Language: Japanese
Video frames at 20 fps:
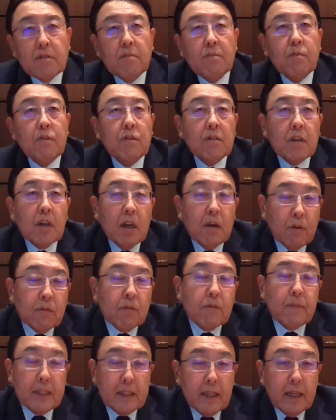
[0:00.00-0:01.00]
文系も
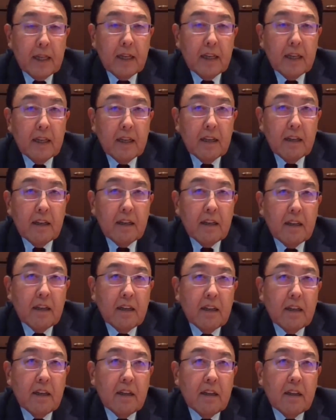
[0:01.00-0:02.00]
含めて。あ
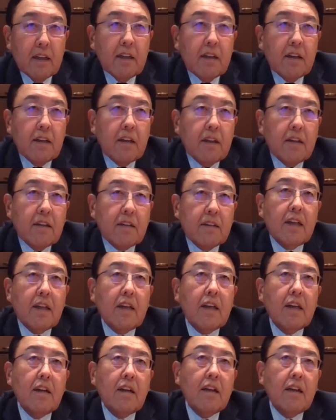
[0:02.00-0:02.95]
あ、ははいい。で、